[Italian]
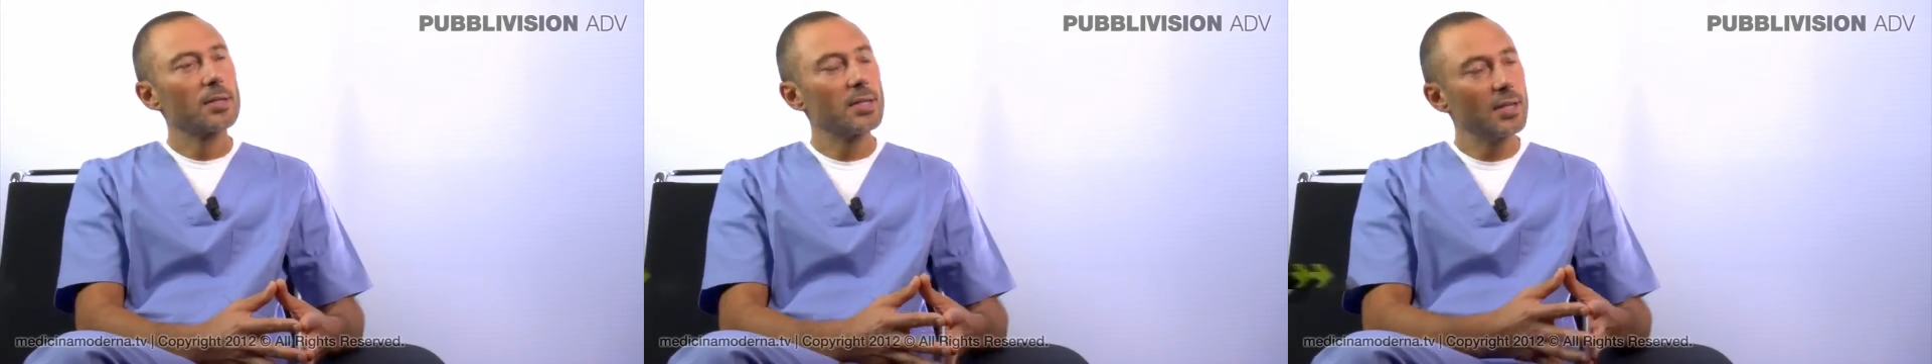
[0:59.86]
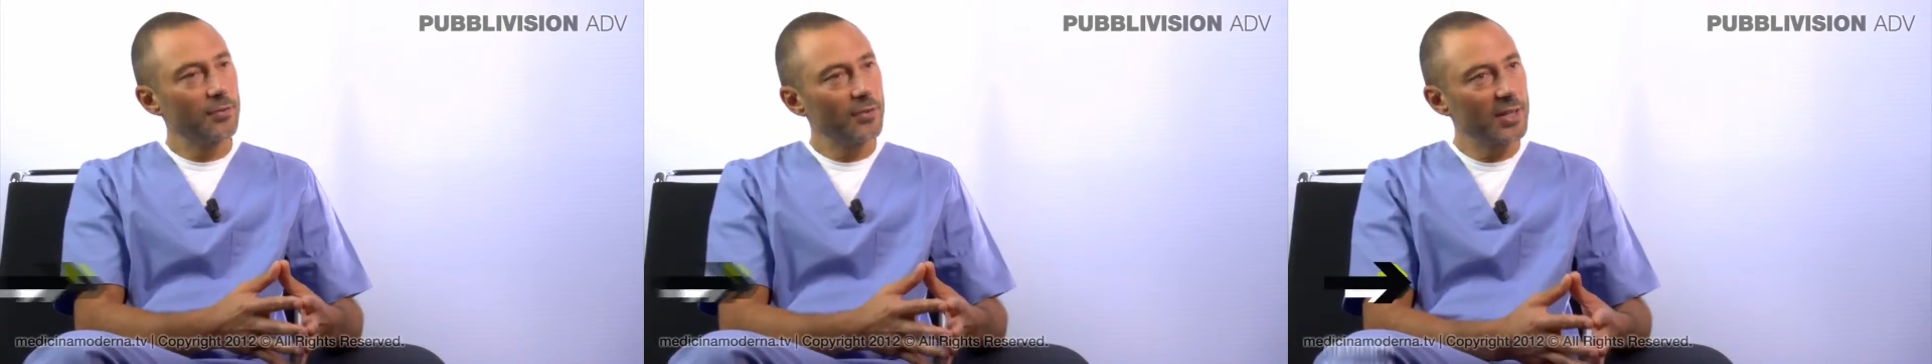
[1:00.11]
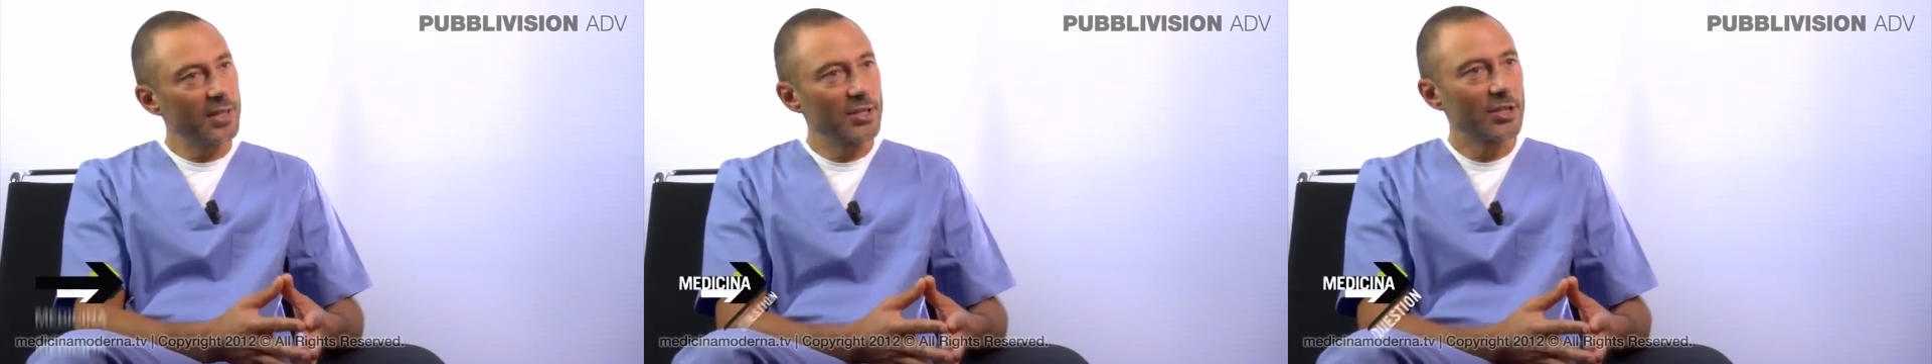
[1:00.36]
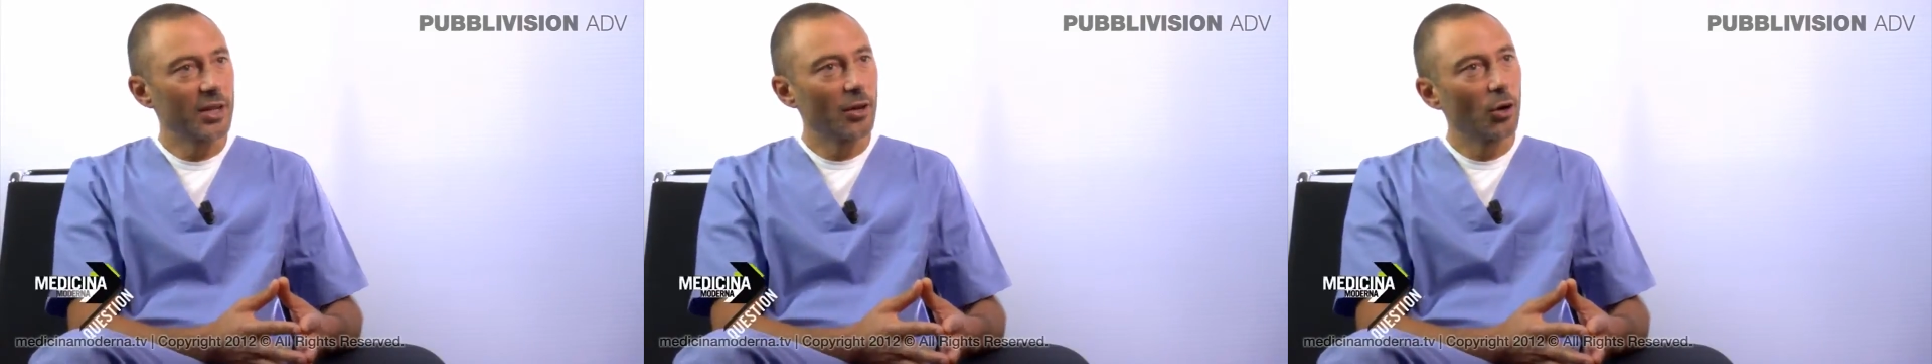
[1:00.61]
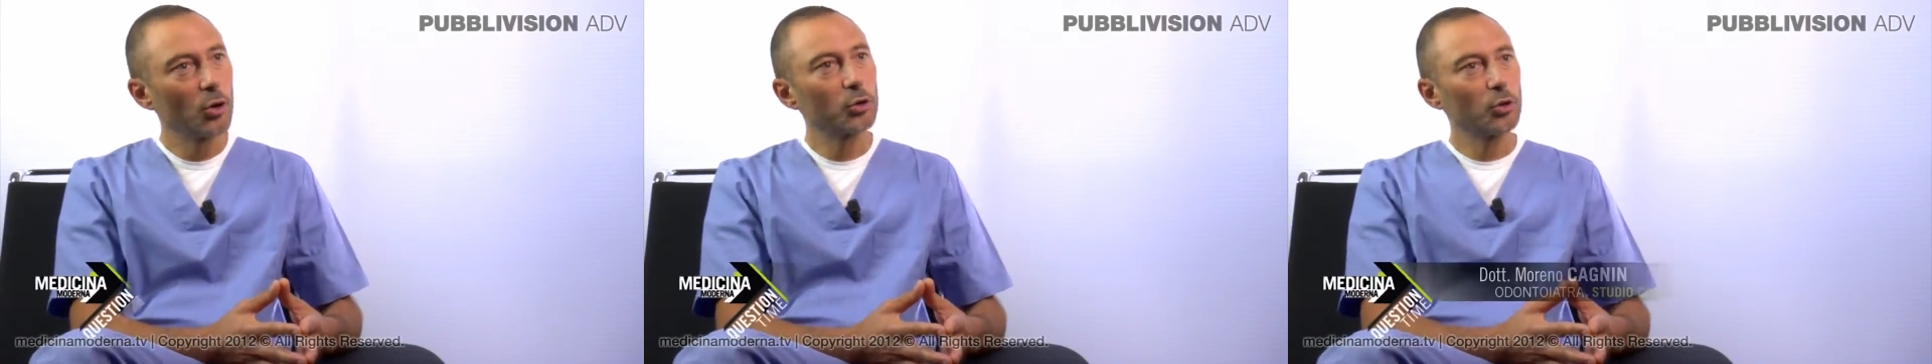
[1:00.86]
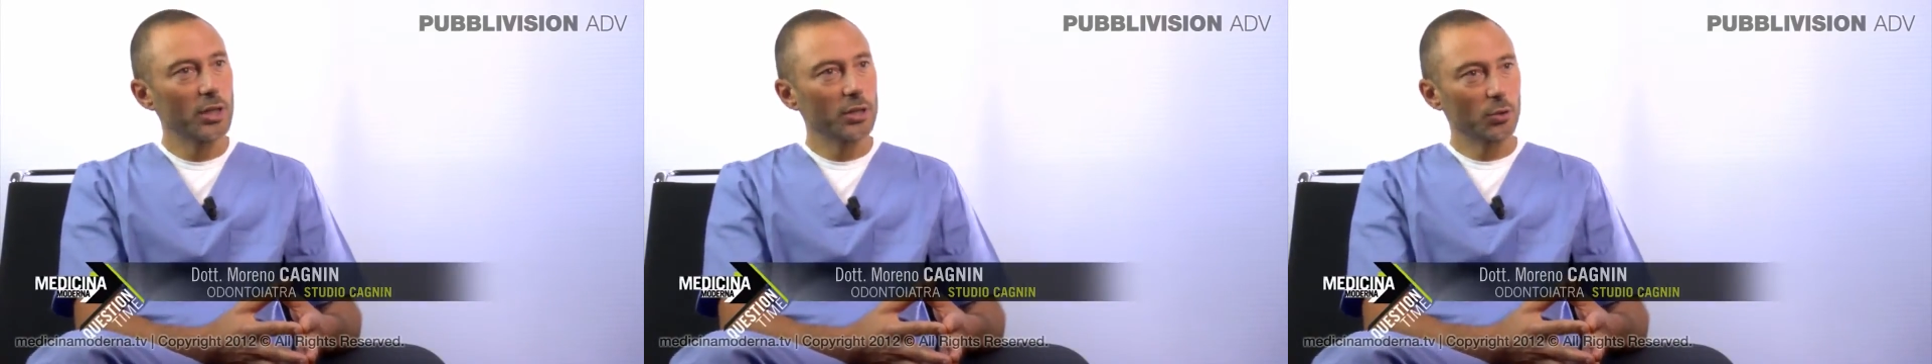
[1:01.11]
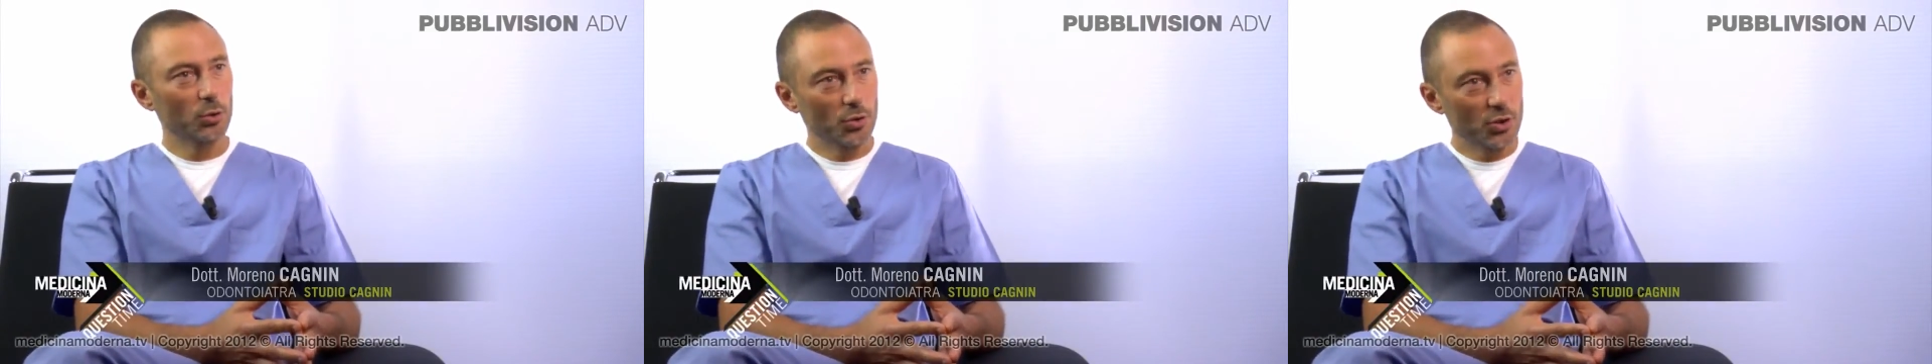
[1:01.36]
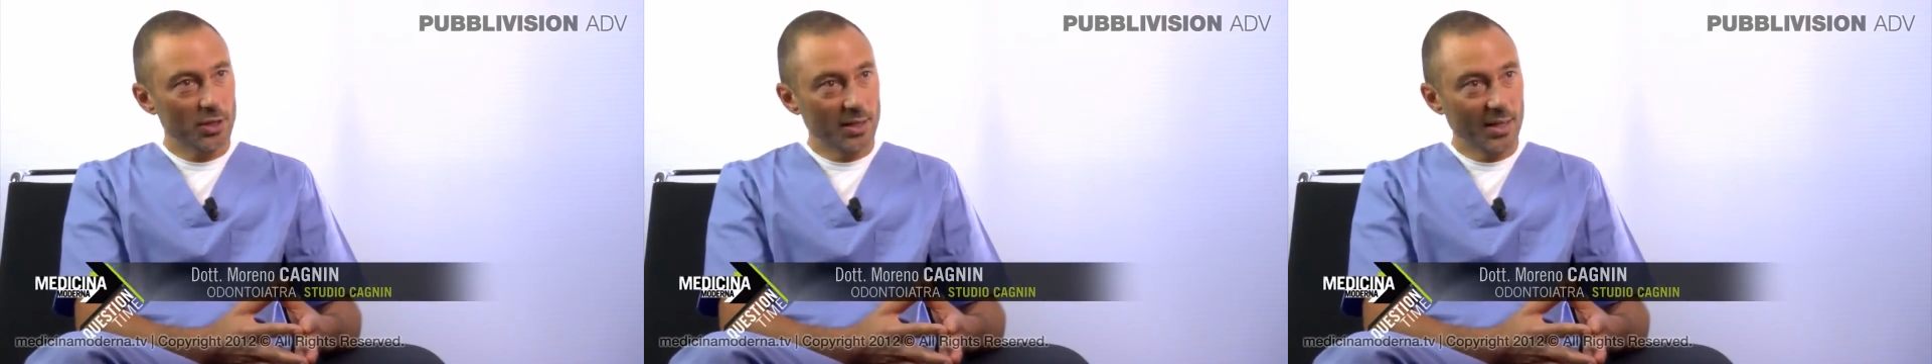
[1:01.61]
Si definisce
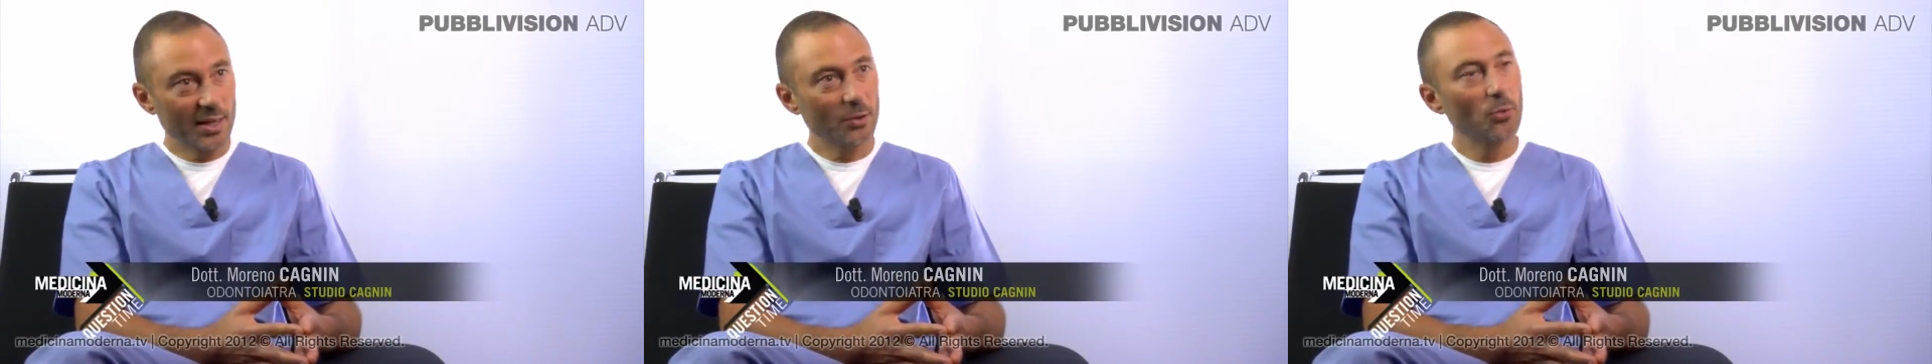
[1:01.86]
ortognatodonzia